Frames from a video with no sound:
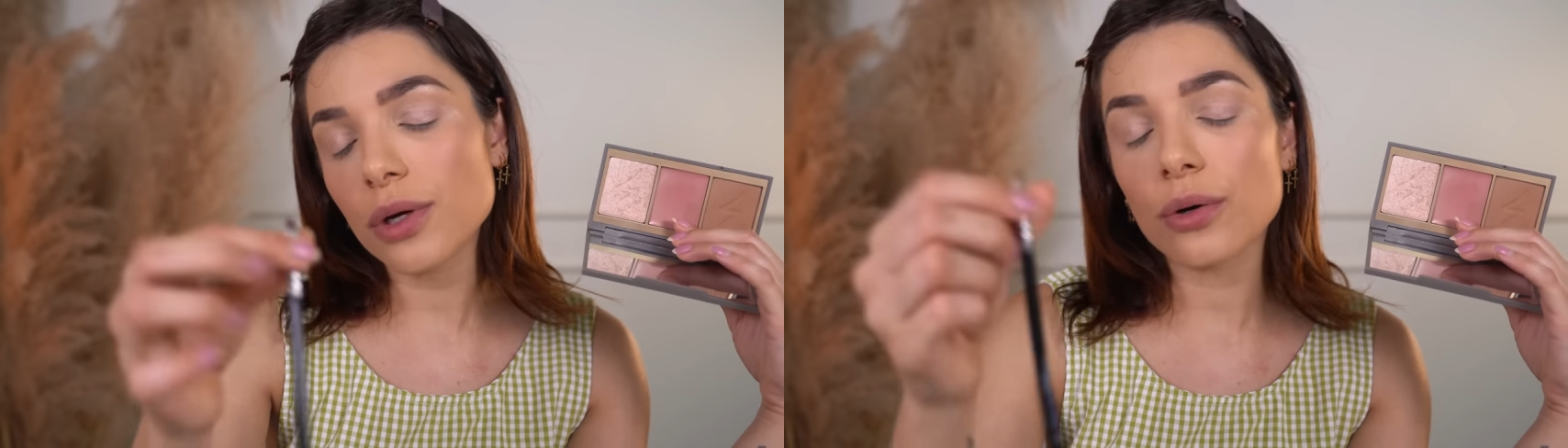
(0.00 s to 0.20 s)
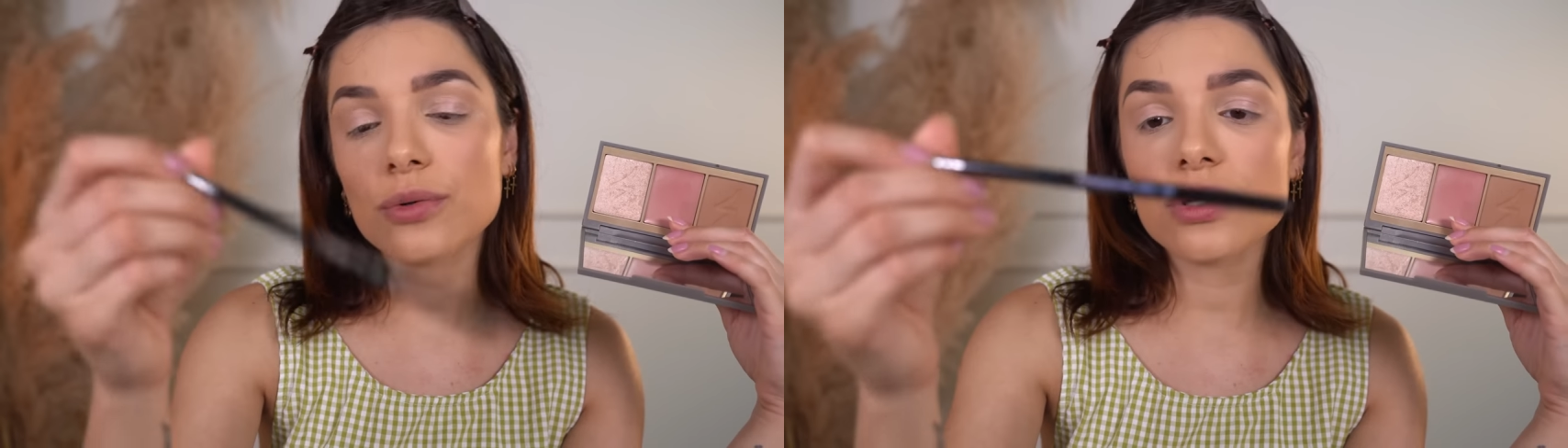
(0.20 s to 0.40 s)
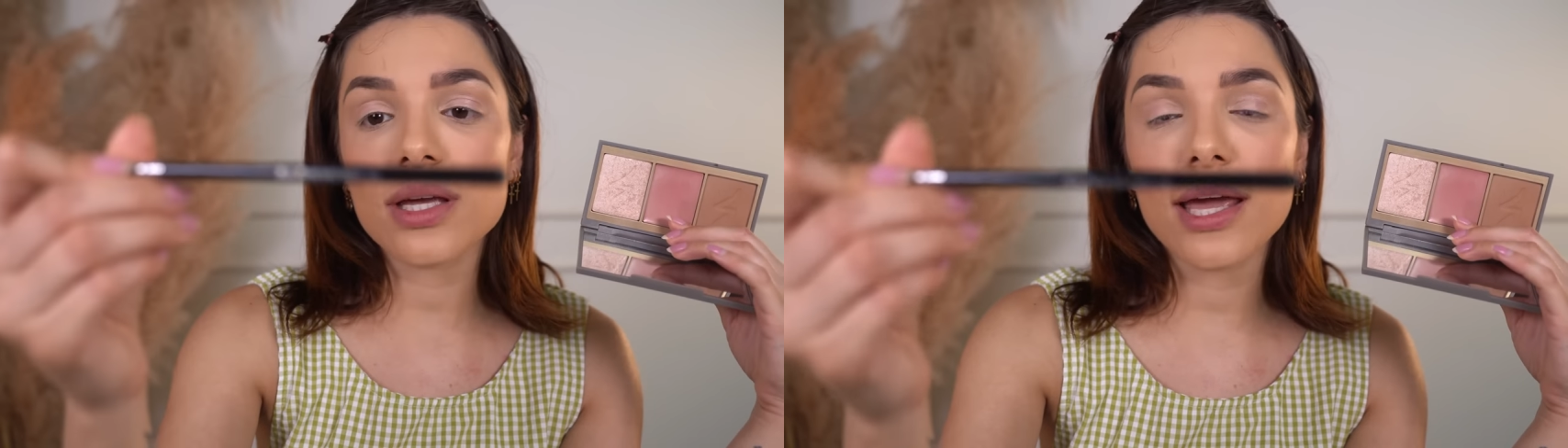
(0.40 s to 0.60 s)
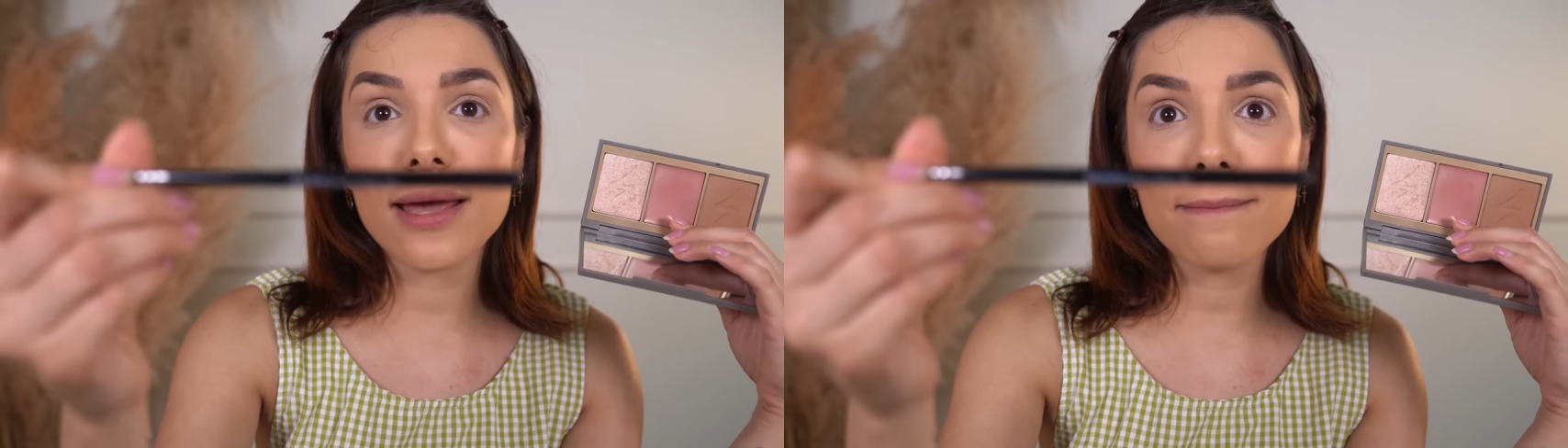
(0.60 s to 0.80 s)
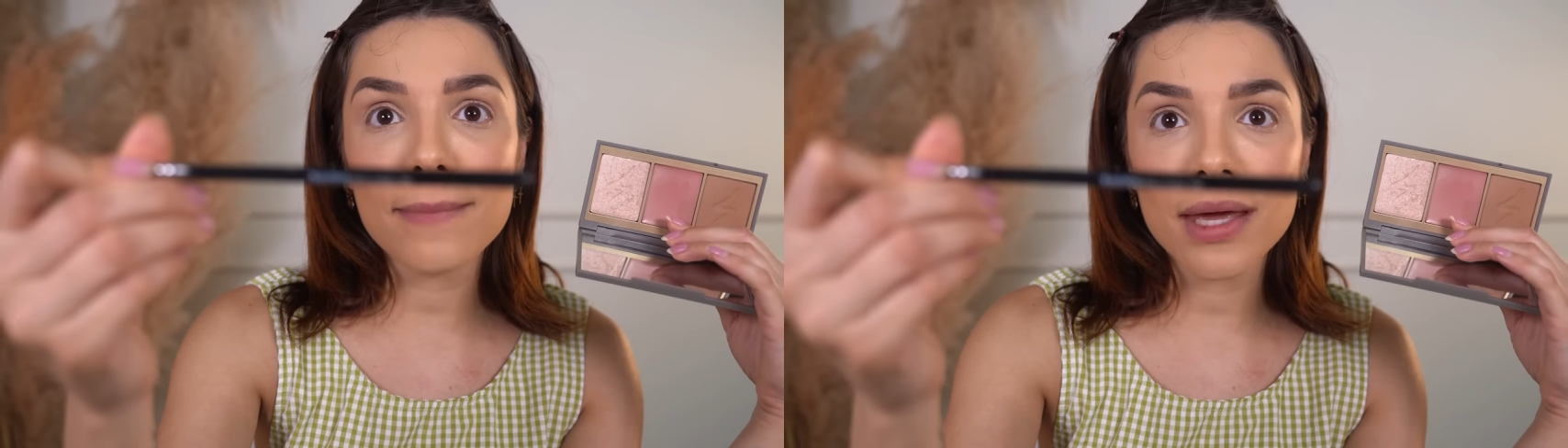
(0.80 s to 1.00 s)
Rose
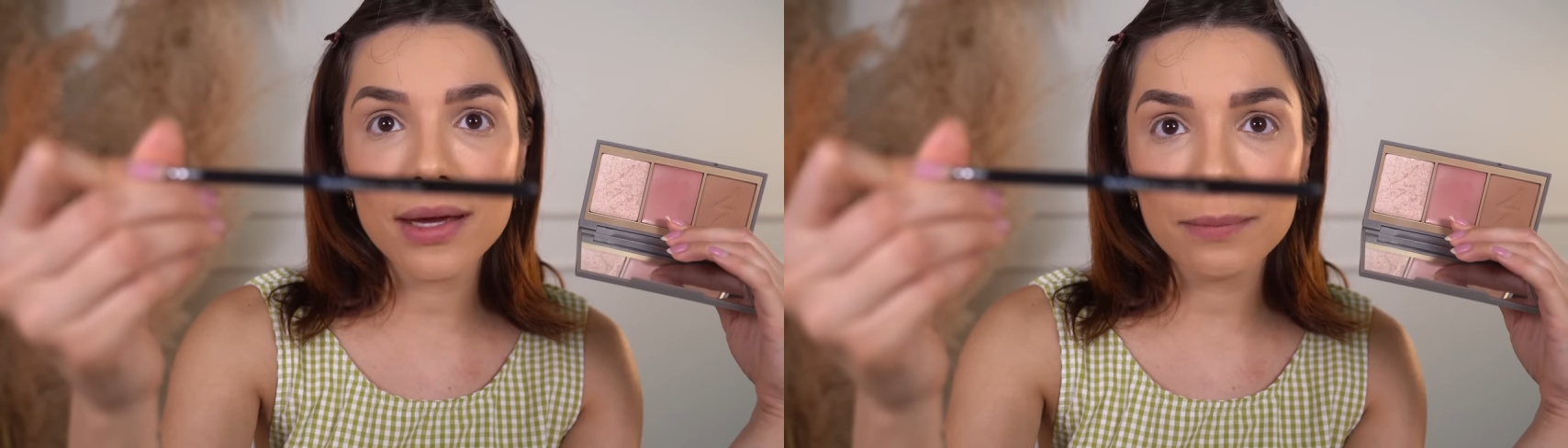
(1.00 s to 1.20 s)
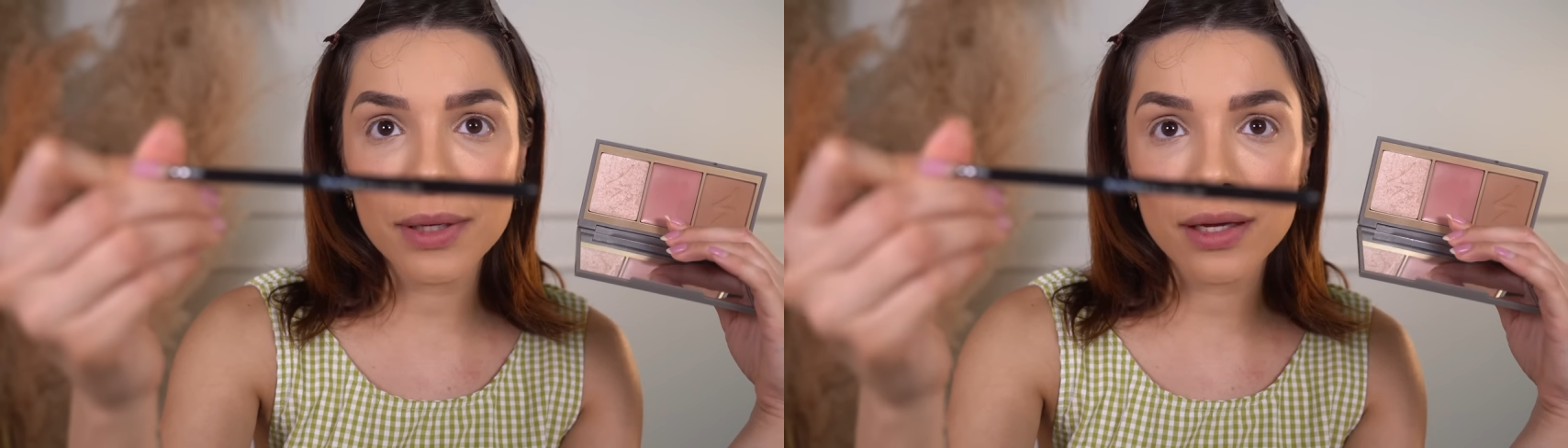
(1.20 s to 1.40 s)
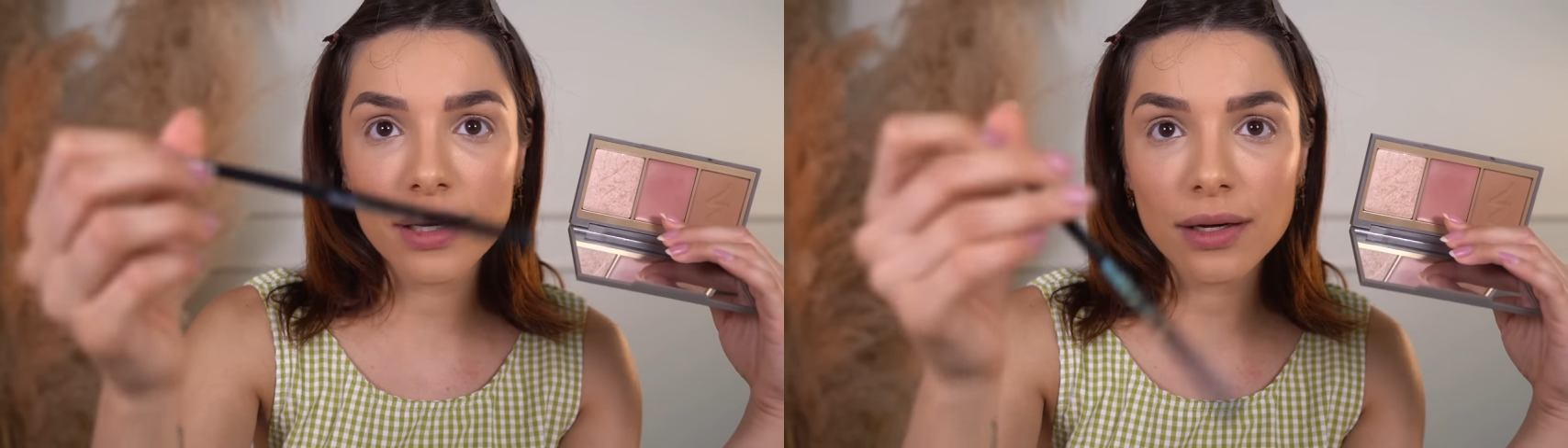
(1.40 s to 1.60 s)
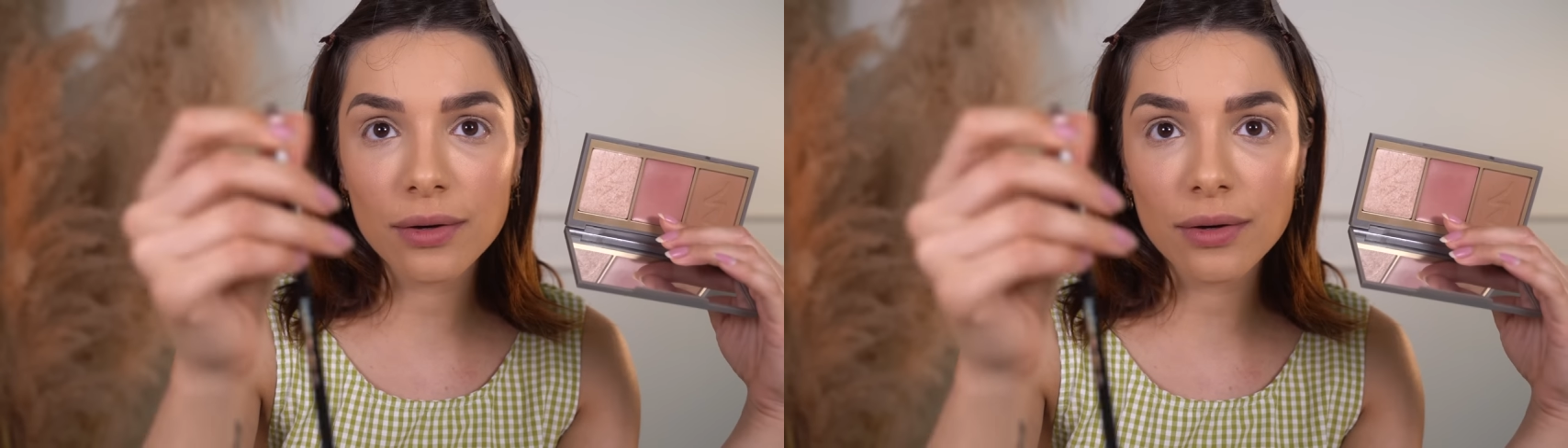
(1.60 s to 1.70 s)
E66,